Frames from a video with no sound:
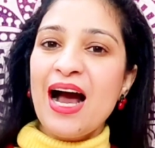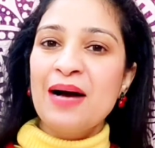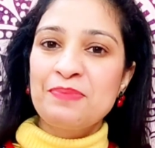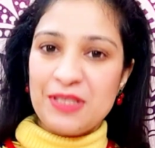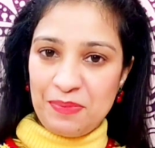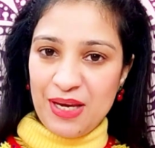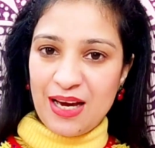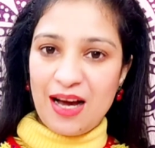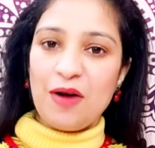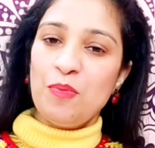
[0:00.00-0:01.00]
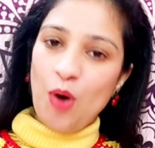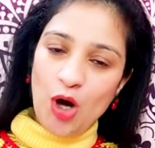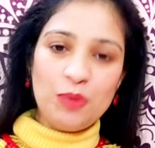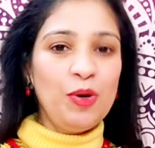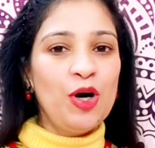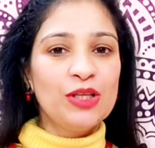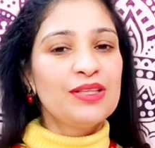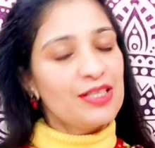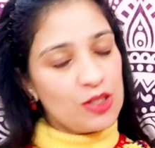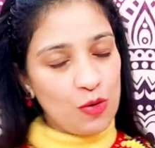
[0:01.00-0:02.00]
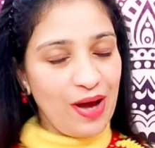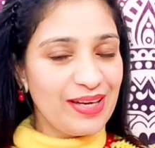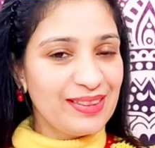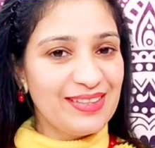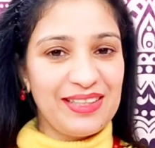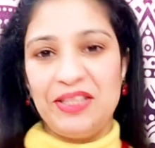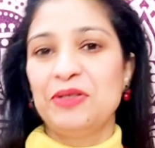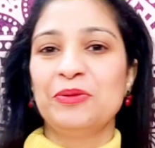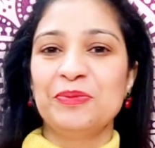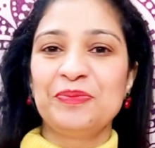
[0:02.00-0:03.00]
आप सभी का बहुत बहुत स्वागत करती हूँ